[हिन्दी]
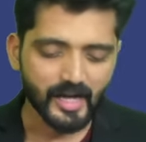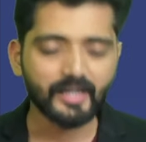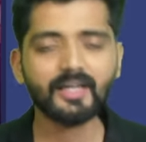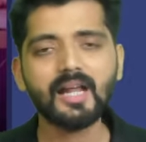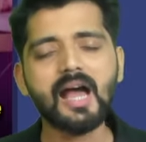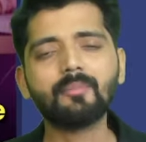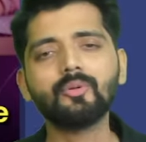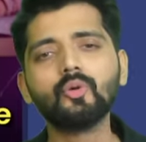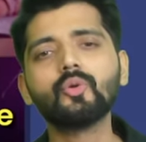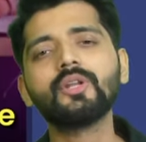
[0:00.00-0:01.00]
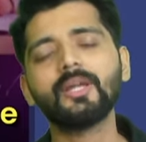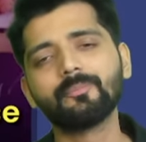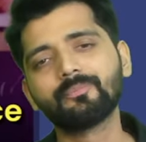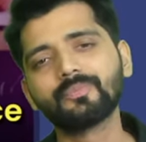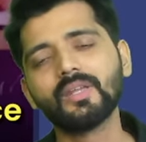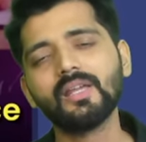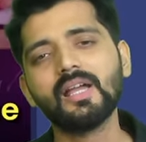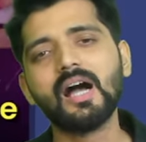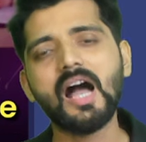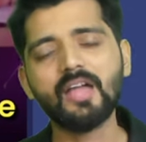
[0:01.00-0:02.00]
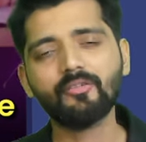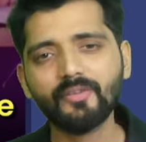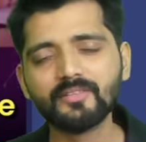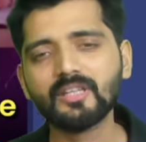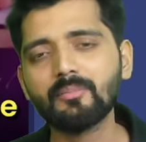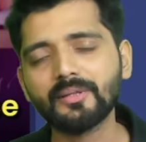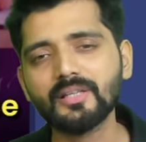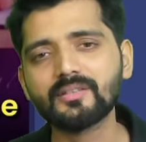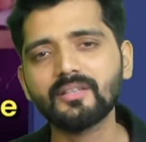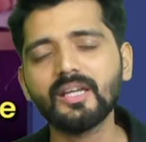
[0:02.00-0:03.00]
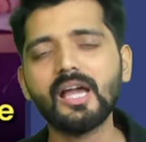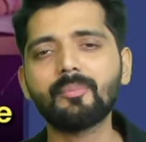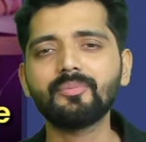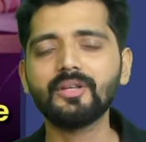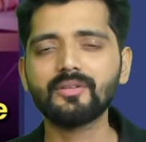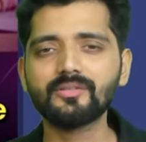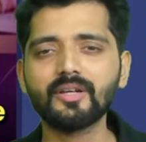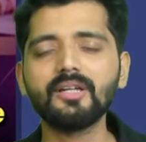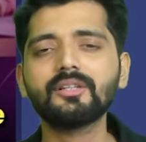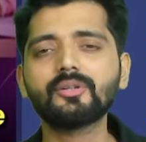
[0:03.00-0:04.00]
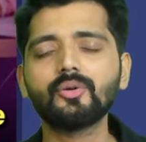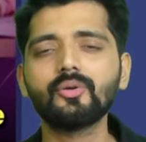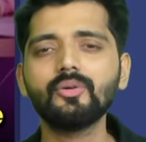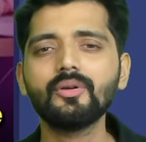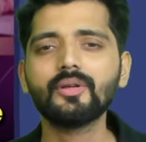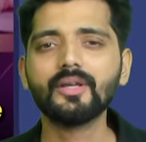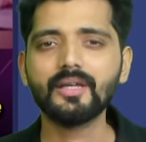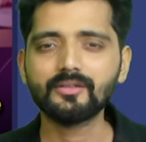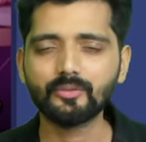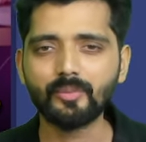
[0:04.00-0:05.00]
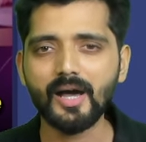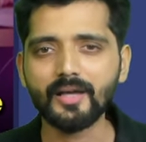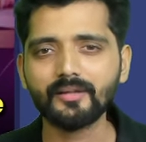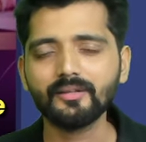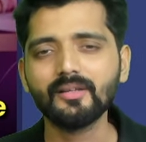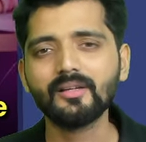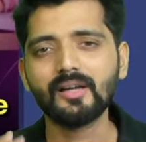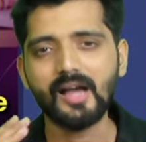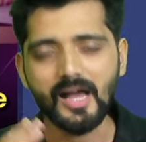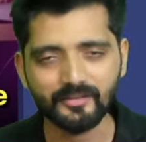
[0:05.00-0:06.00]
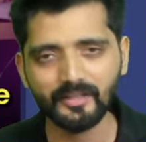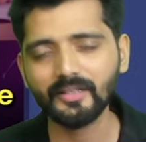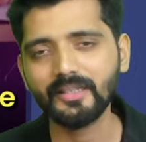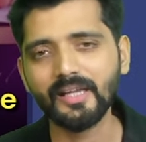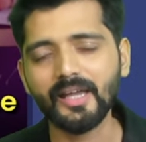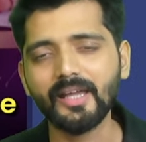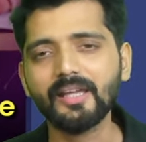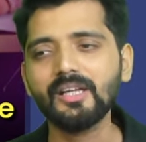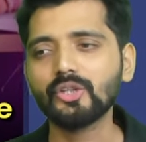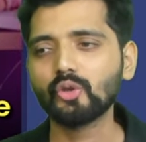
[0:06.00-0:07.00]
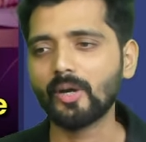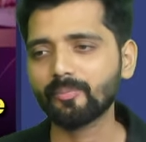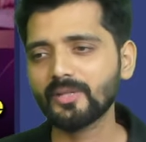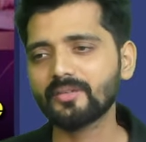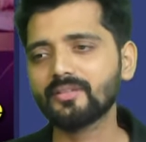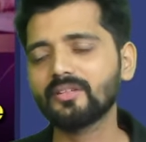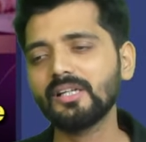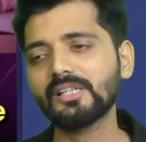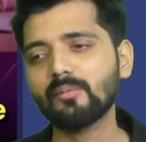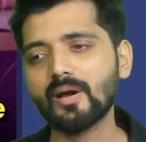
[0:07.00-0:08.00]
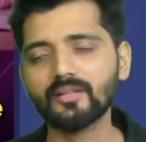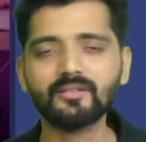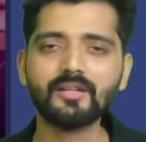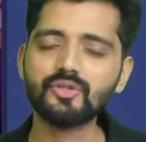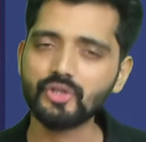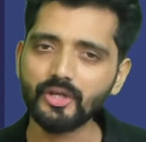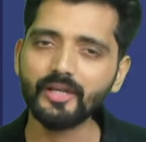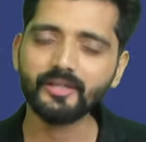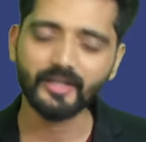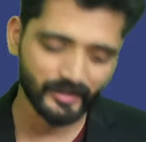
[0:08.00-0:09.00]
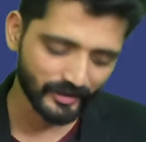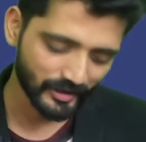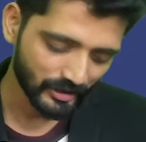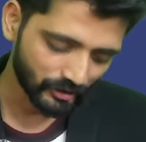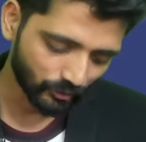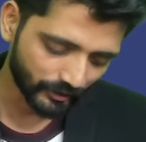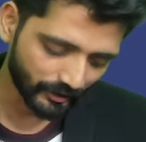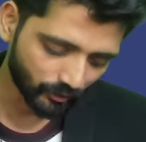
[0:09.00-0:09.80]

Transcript: अगर आप लोगों ने आईएफएस की मदद से अपने रिजल्ट को इस बार हासिल किया है तो अपना रिजल्ट हमारे साथ शेयर करिए क्योंकि